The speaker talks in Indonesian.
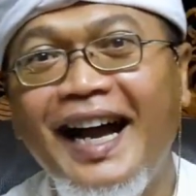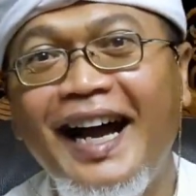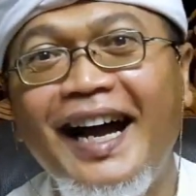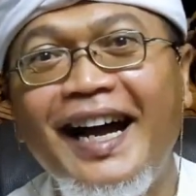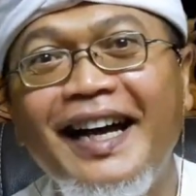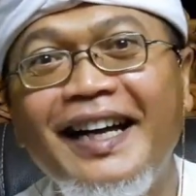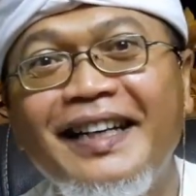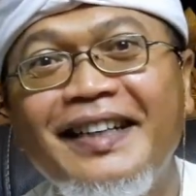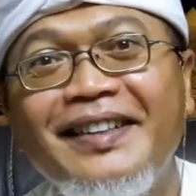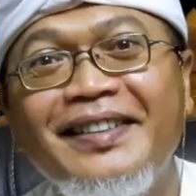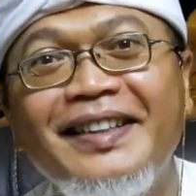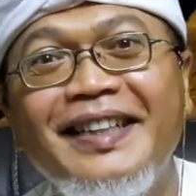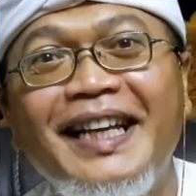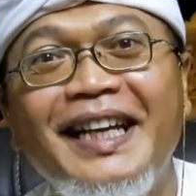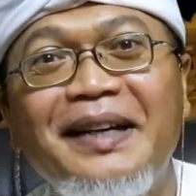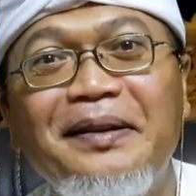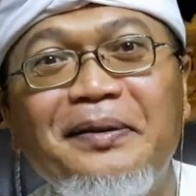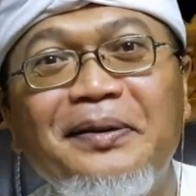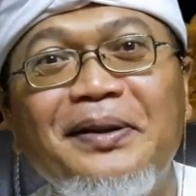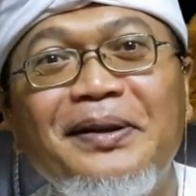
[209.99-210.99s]
ada
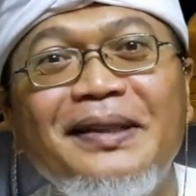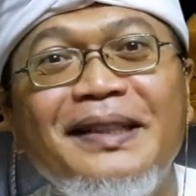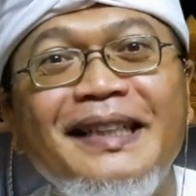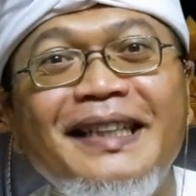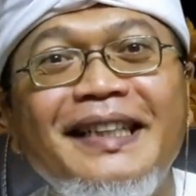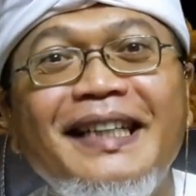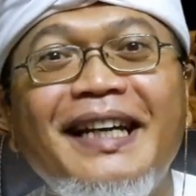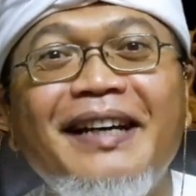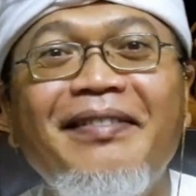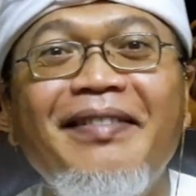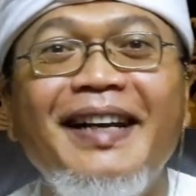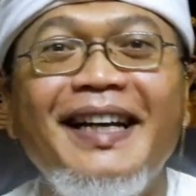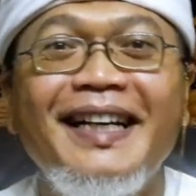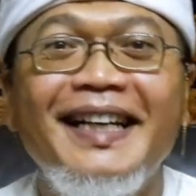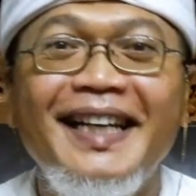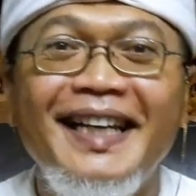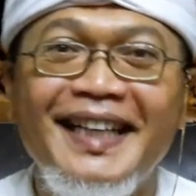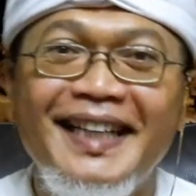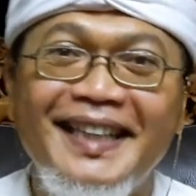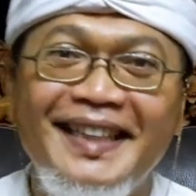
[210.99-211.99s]
dewa di DWK.